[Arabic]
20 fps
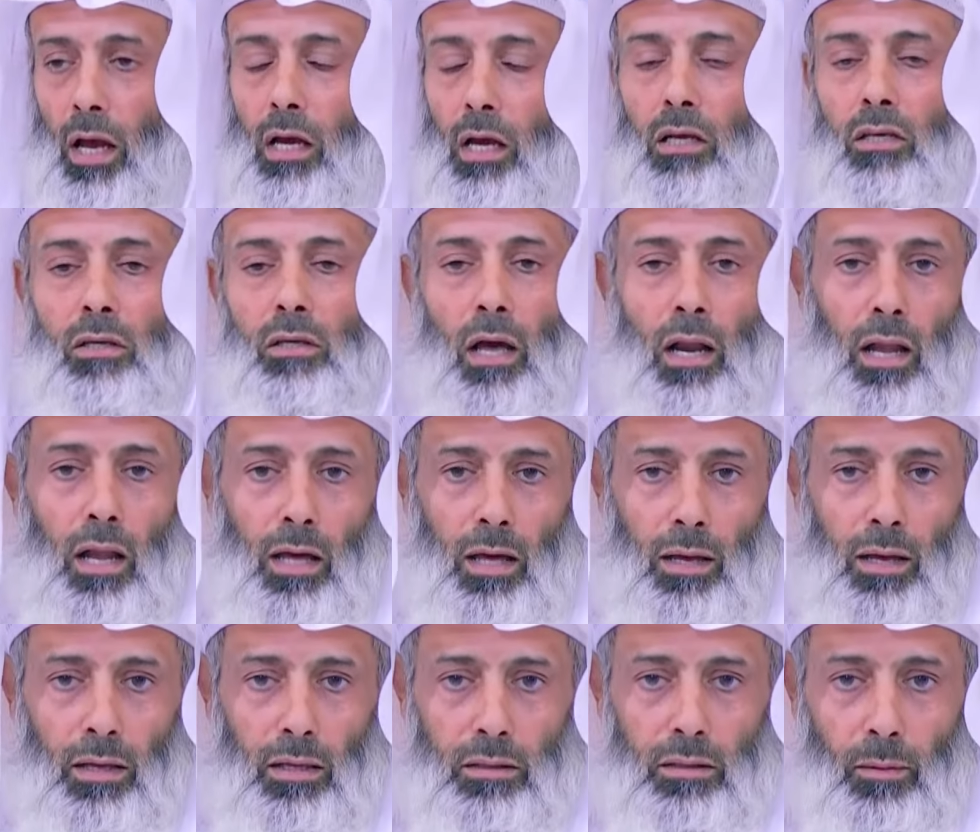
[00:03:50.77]
ان شاء الله
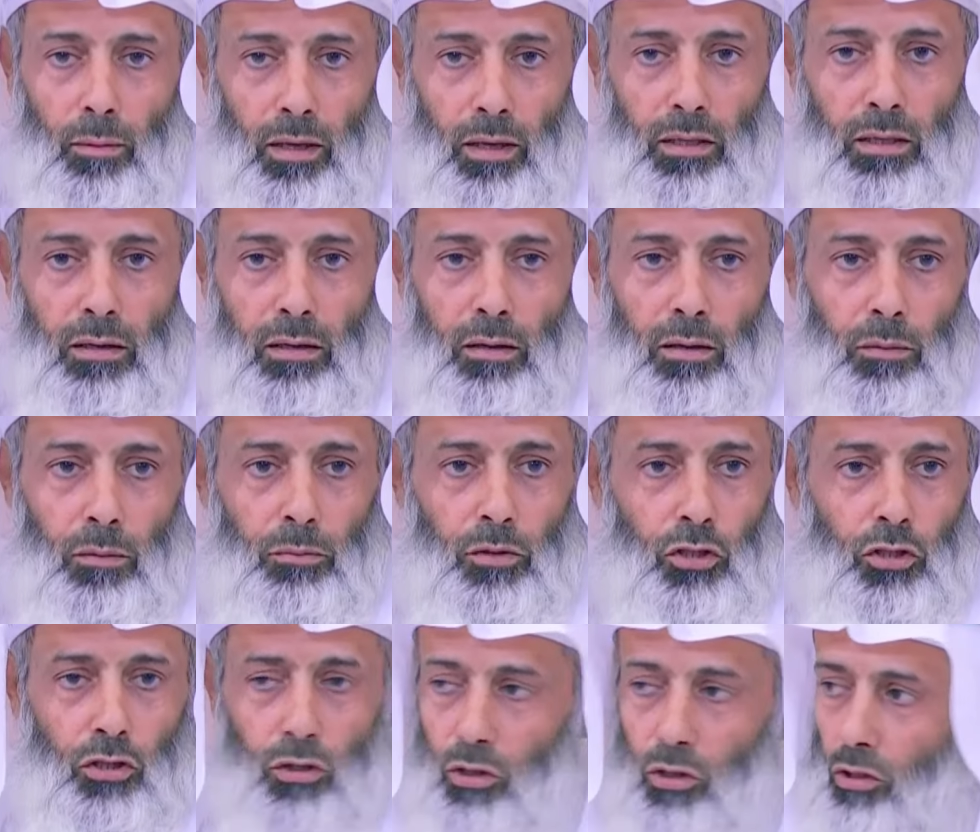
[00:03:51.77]
آه، طبعا آه،
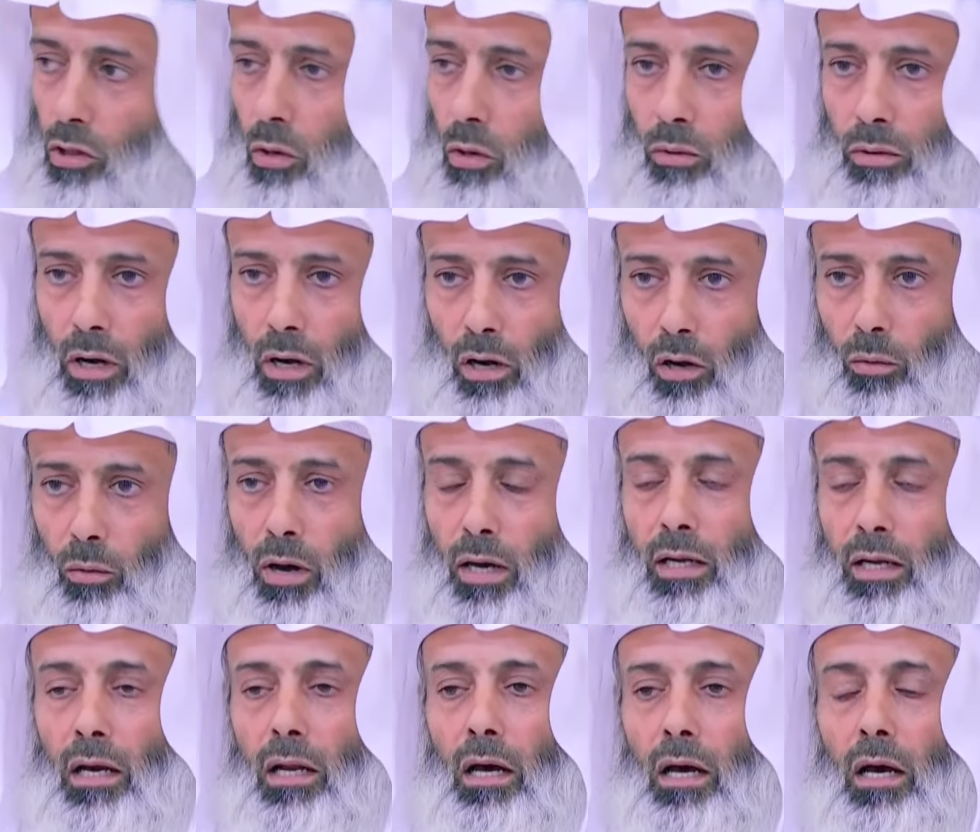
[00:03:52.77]
بيدلونا الاخوان
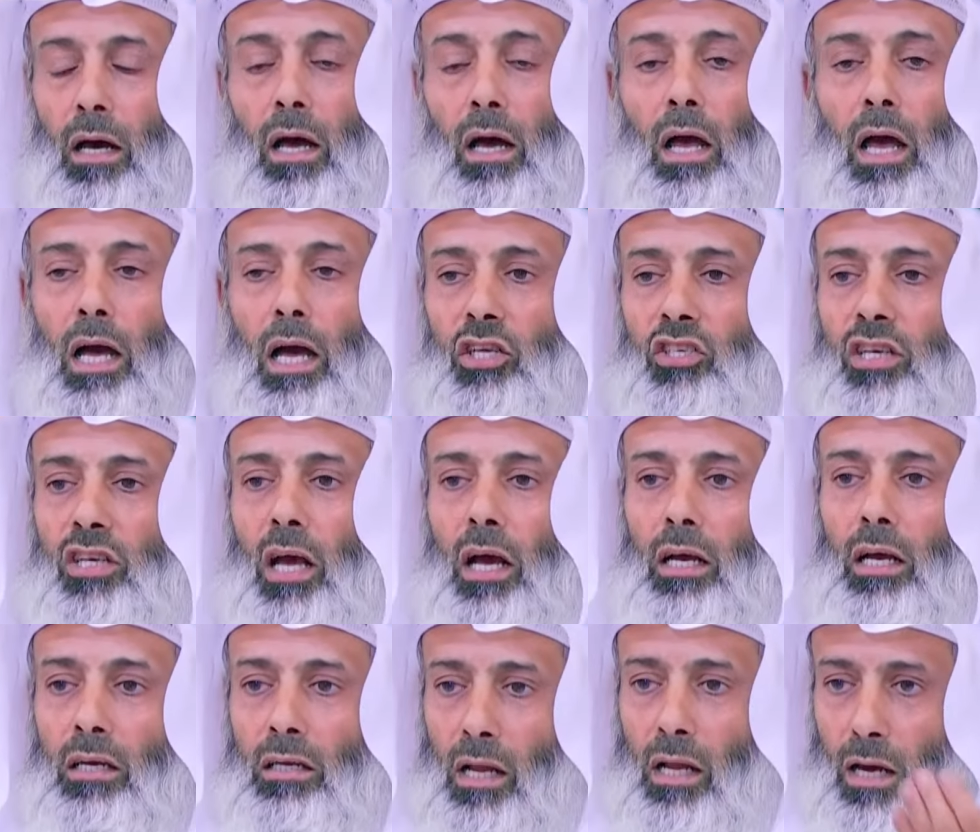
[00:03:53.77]
على اشياء
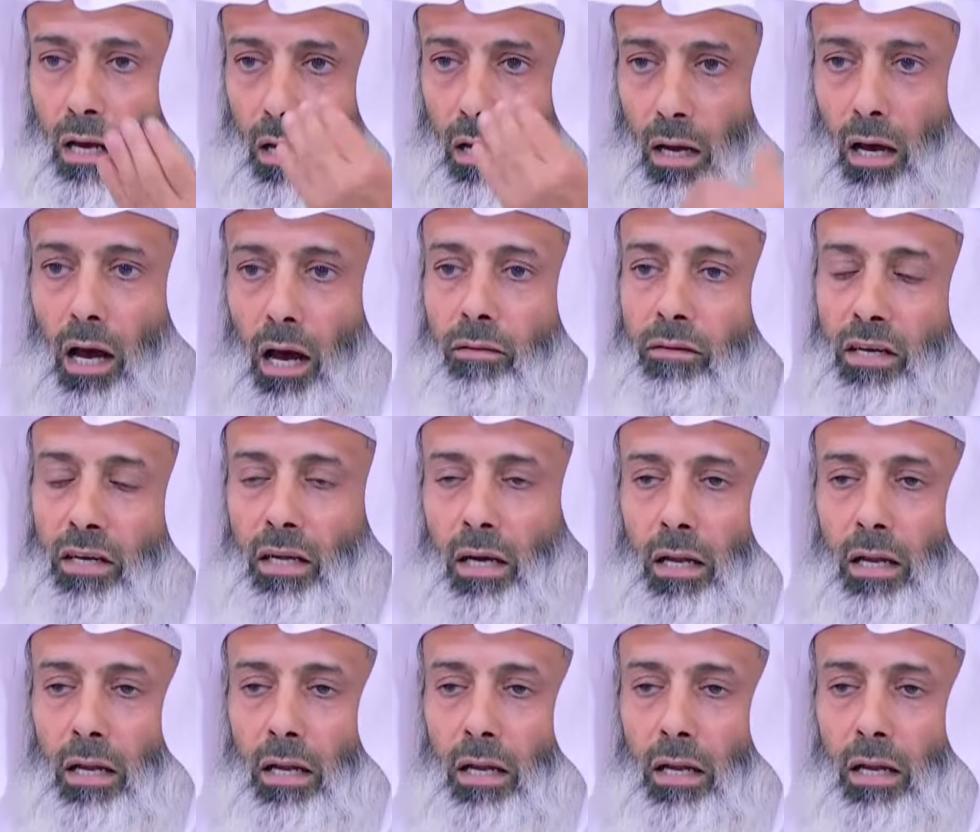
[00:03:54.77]
احنا غافلين عنها،